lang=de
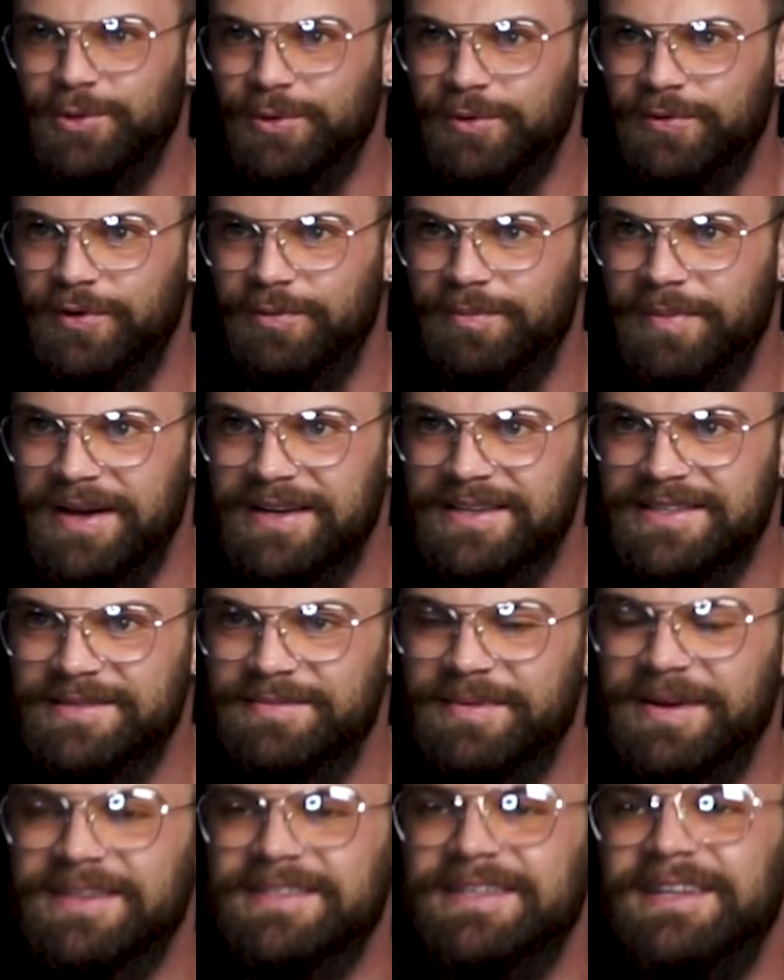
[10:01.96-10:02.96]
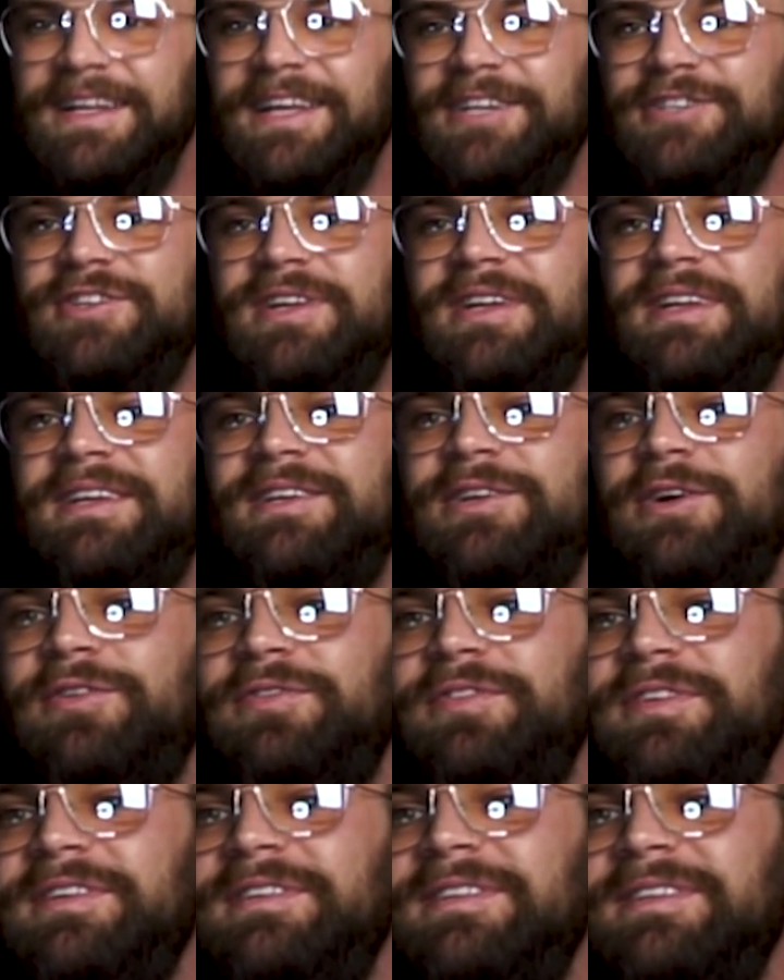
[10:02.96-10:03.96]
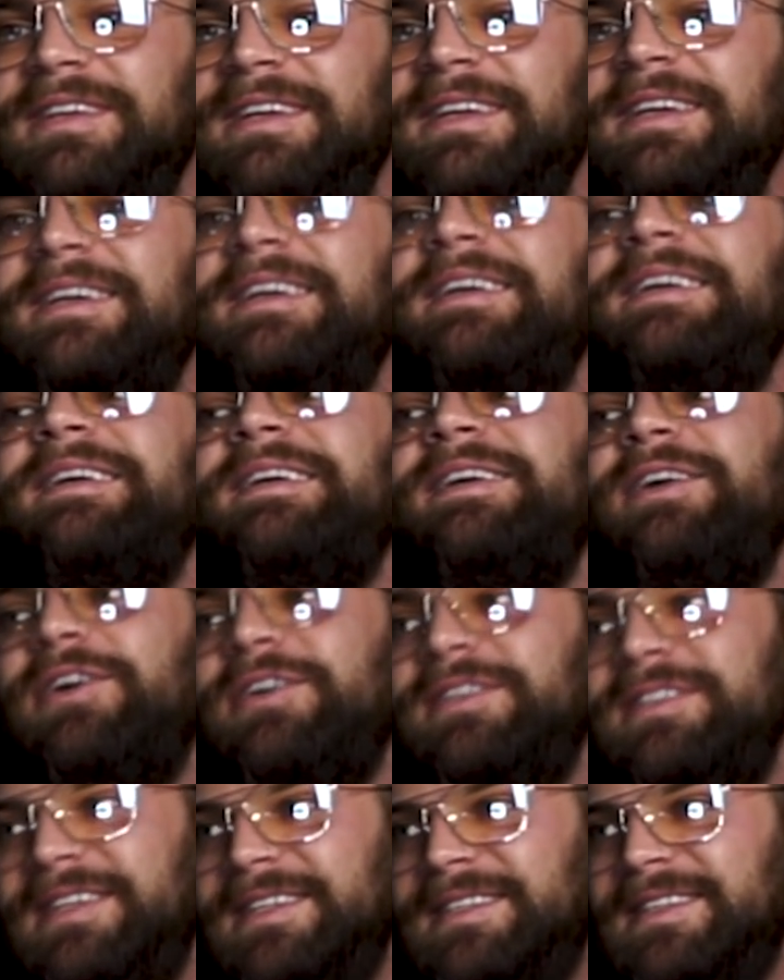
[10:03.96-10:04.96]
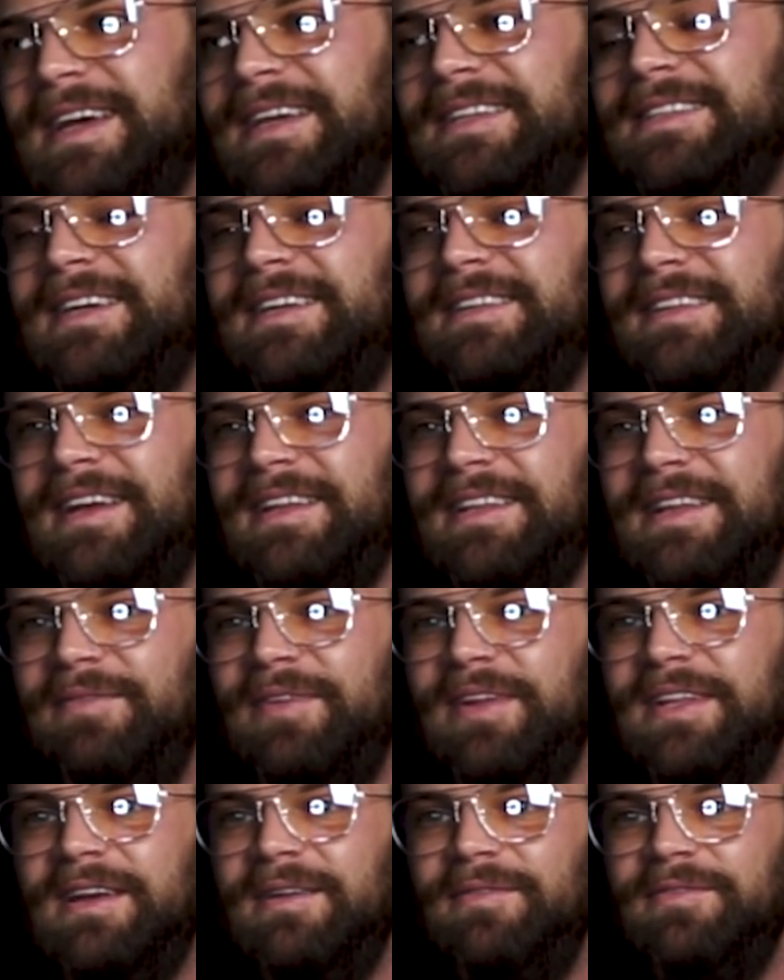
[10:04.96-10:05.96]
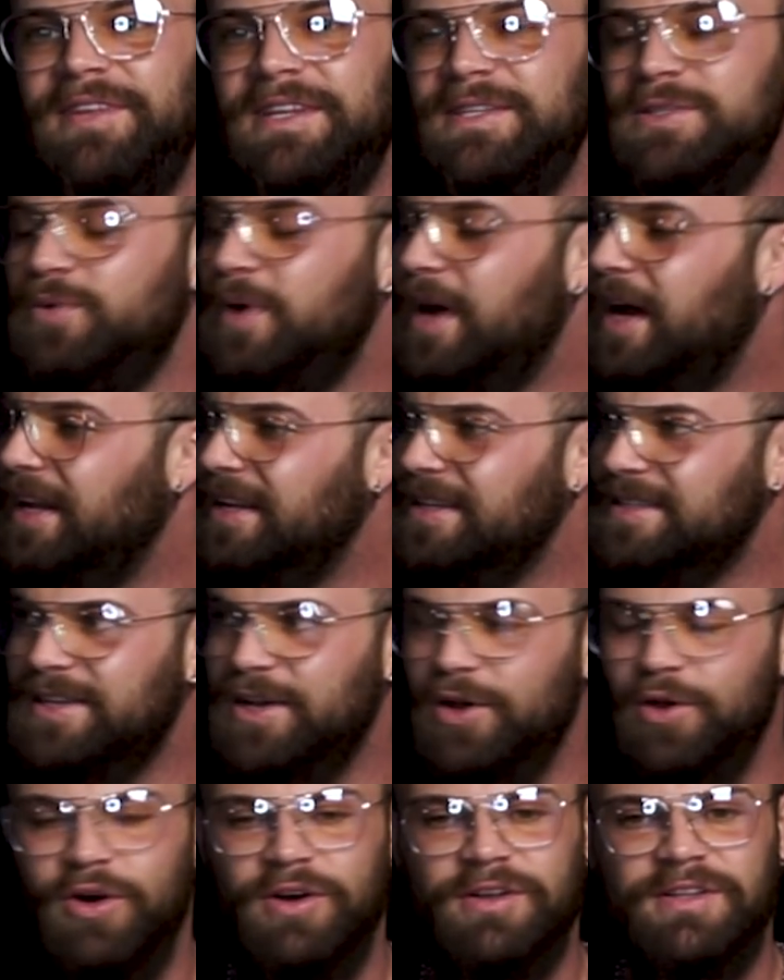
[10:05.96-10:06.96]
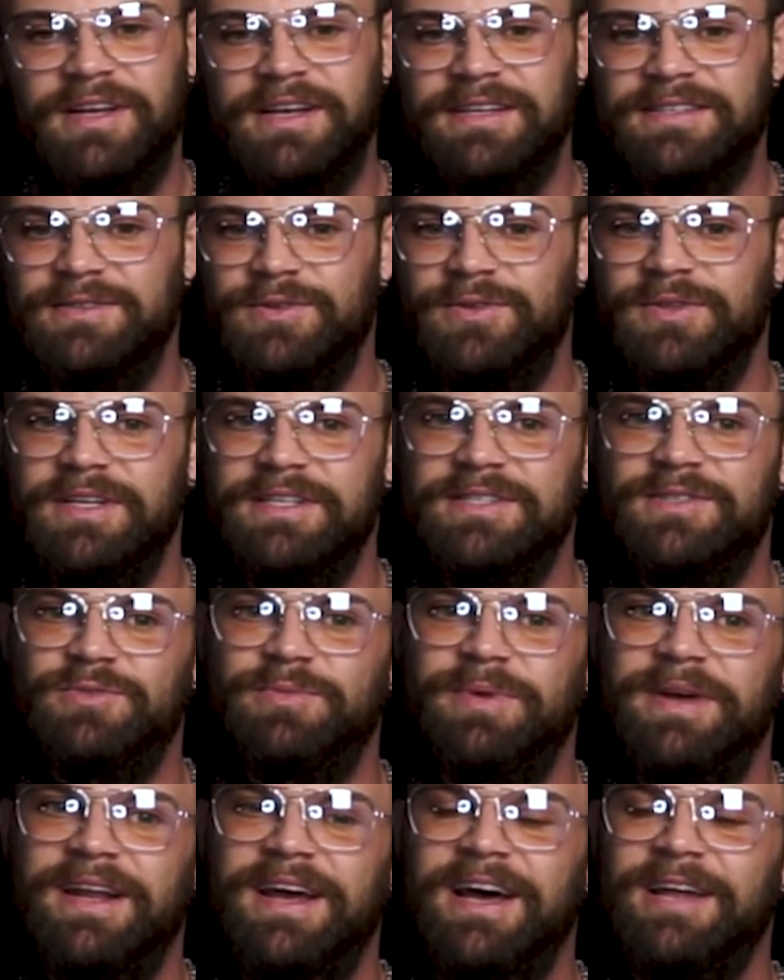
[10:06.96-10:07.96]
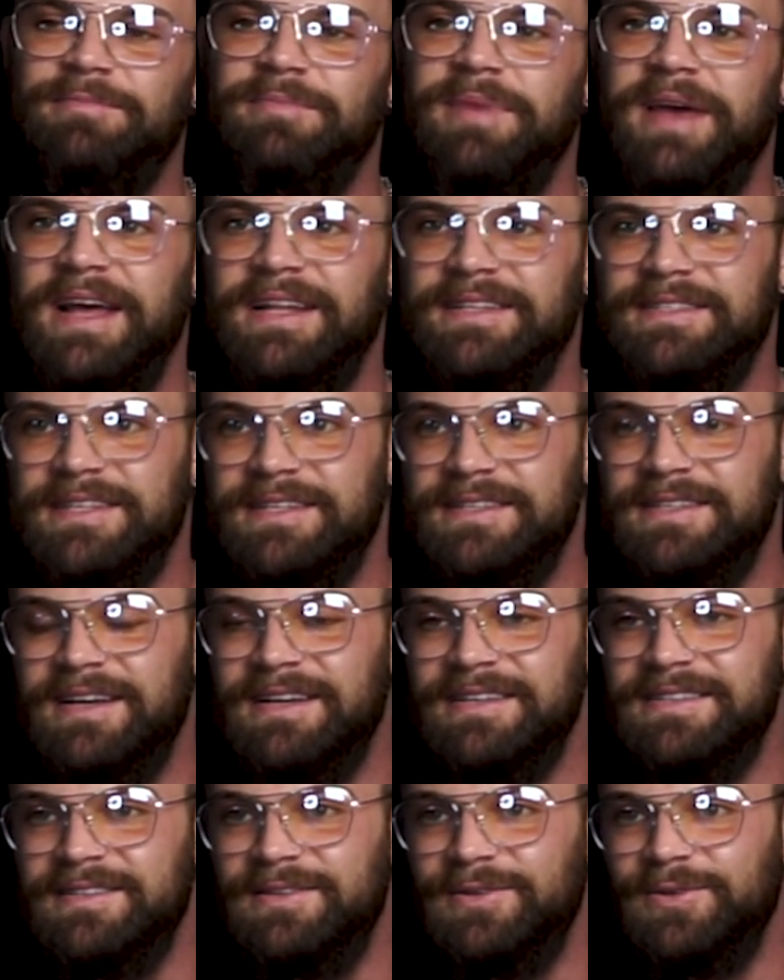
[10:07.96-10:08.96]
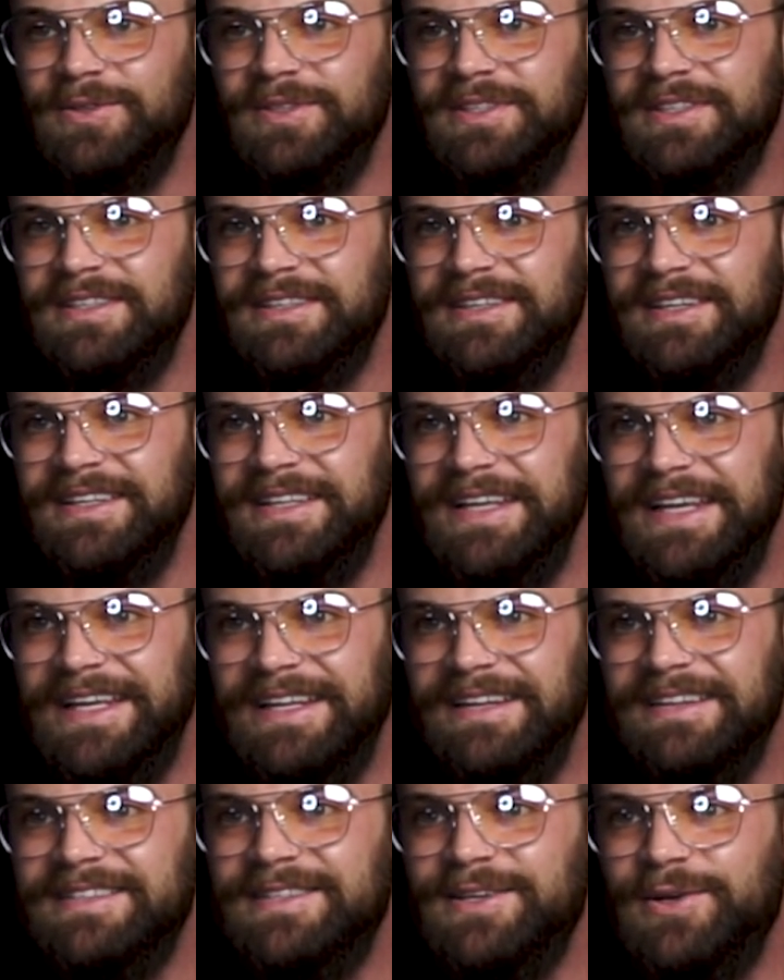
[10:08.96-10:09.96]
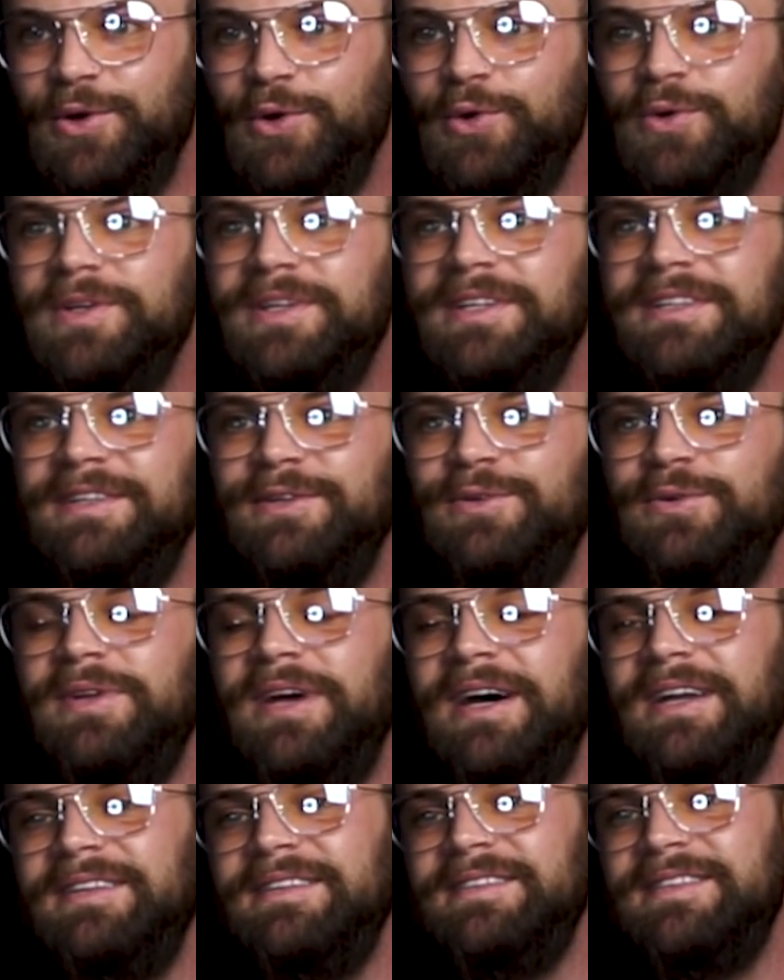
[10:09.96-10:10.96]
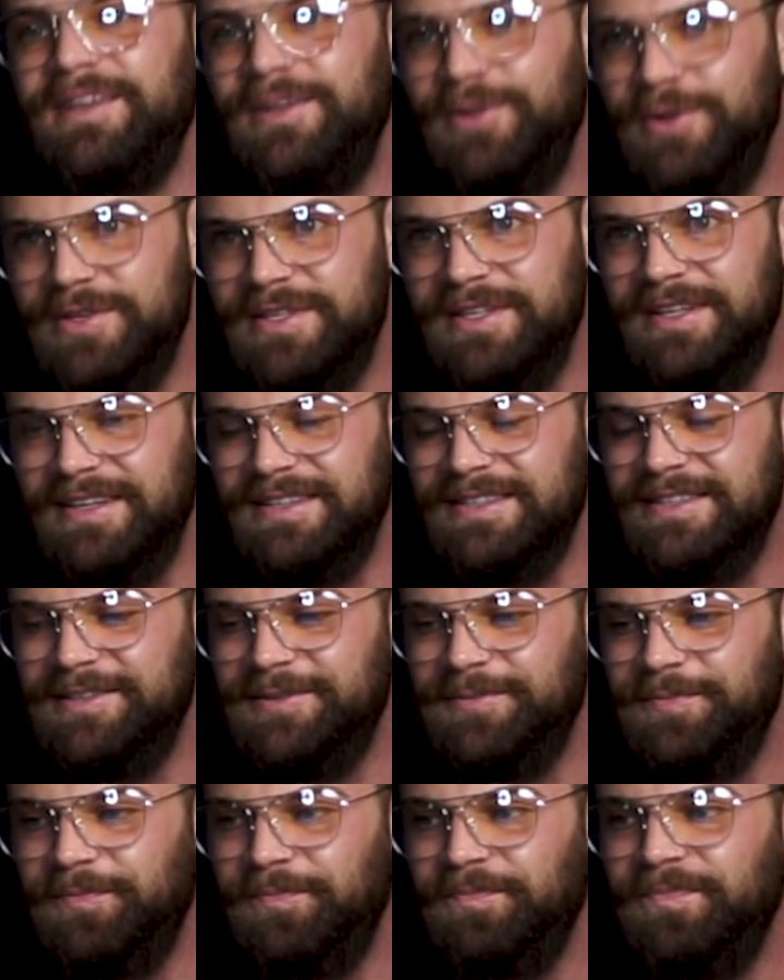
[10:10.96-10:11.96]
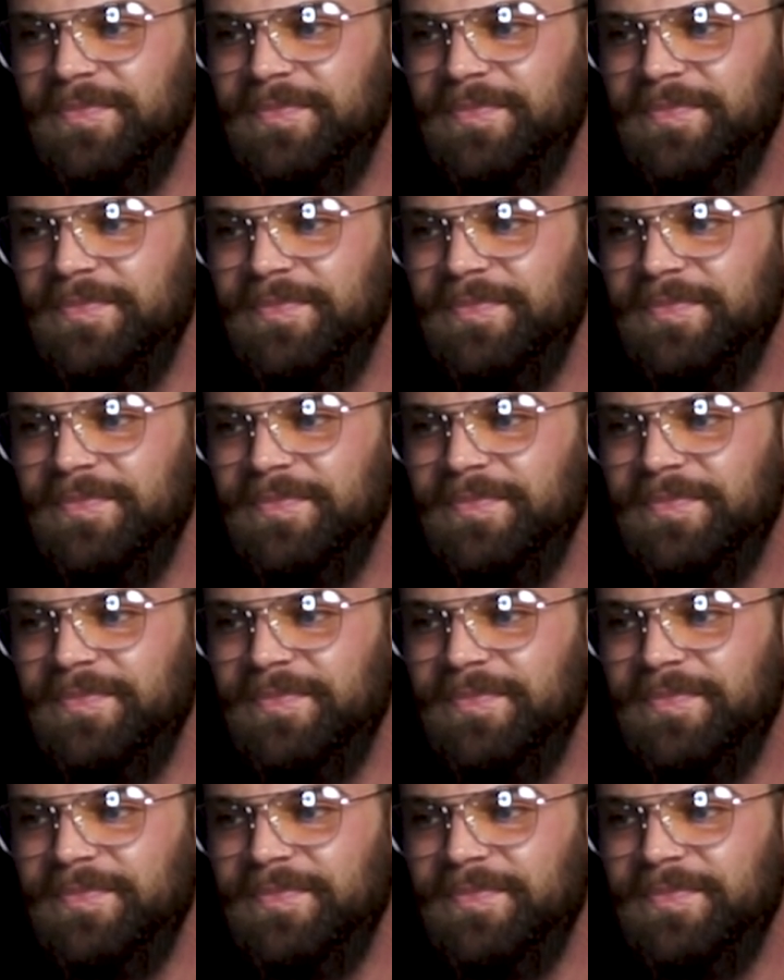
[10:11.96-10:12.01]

genug von Max. Max an der Stelle, ich hoffe, heute ist ein Tag nach dem Wettkampf, dass du alles gerockt hast und dass du mein Rat beherzigst hast und äh, jede Sekunde, die du da hattest, genossen hast.